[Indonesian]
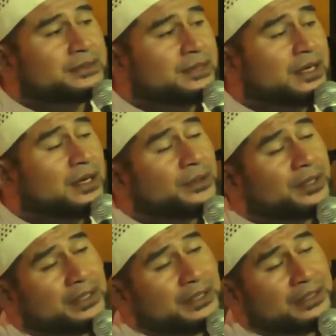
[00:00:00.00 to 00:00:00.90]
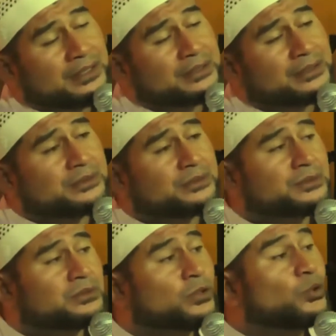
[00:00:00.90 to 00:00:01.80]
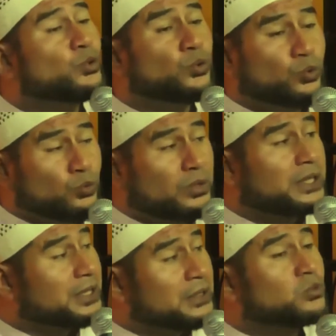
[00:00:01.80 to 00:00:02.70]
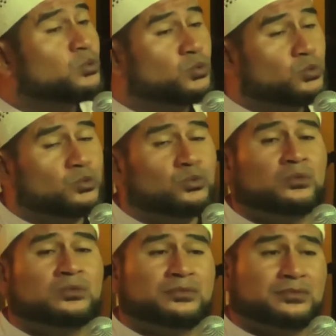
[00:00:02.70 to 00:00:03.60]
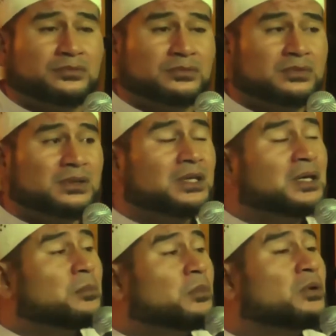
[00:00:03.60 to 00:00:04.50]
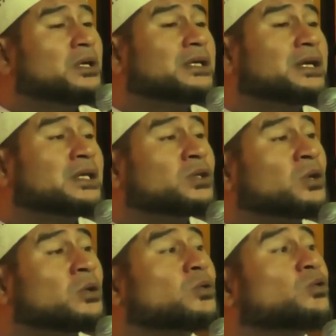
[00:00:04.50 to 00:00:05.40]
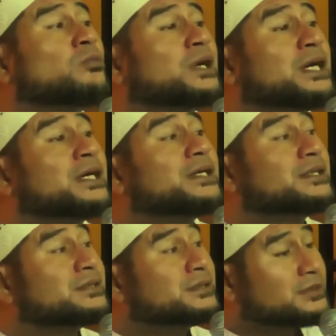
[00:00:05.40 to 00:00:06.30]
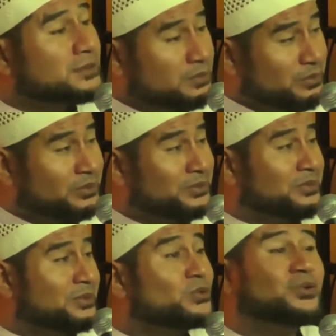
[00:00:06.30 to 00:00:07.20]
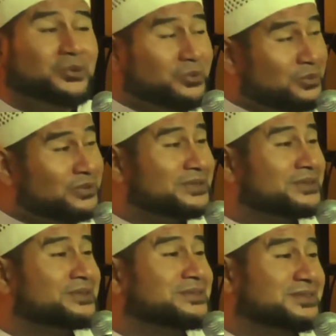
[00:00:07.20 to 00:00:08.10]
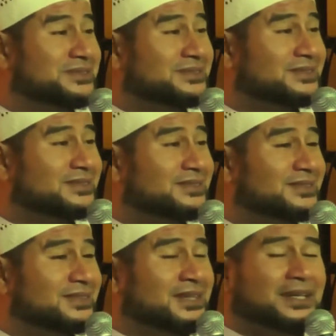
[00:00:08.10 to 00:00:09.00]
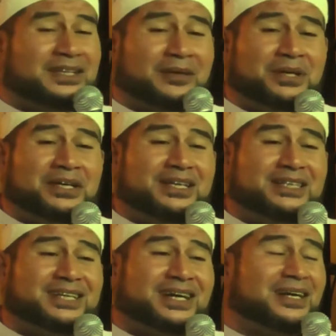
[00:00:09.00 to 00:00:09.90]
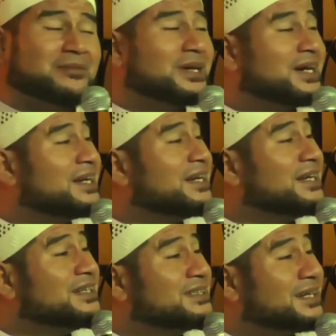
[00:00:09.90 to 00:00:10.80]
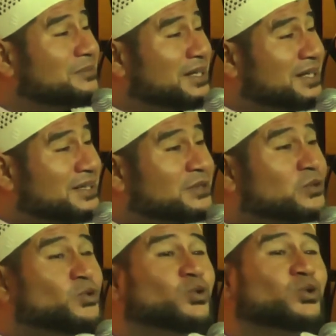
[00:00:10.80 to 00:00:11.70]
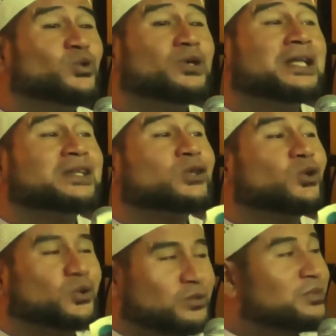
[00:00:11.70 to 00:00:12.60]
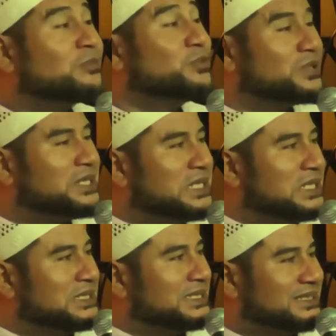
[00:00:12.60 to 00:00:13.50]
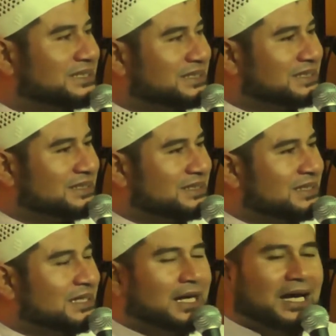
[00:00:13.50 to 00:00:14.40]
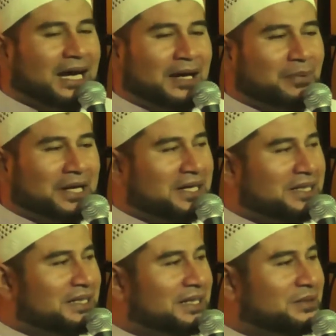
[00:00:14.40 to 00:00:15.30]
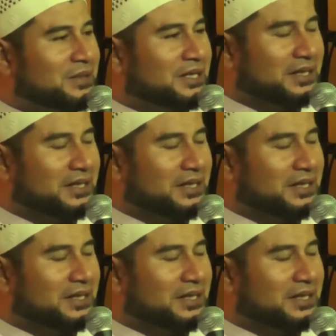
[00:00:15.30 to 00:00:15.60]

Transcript: hadirin dulu katanya dulu murid ngetok rumah guru dulu itu tapi kita sekarang berada di zaman guru ngetok rumah murid apa artinya yuhal